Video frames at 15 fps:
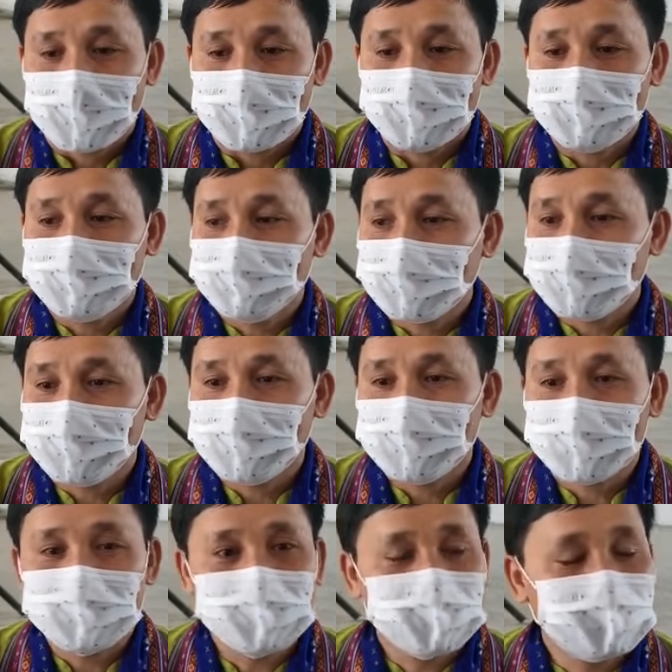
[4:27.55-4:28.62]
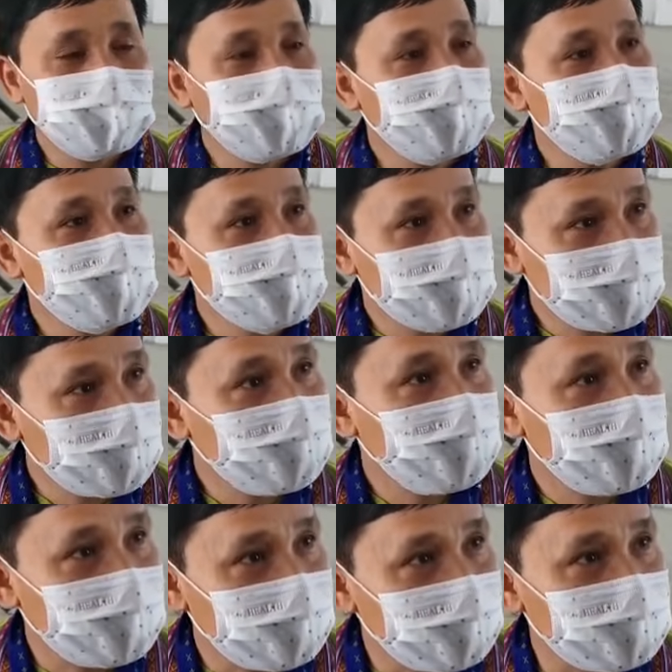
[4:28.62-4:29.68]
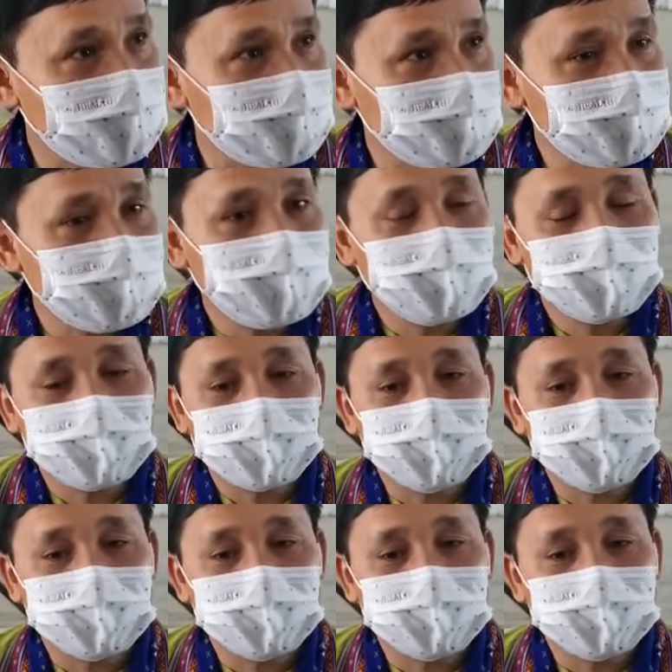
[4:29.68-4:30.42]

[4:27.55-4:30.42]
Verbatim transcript: আরডি ডিপার্টমেন্ট পঞ্চায়েত থেকে পরিষ্কার বলা হয়েছে যে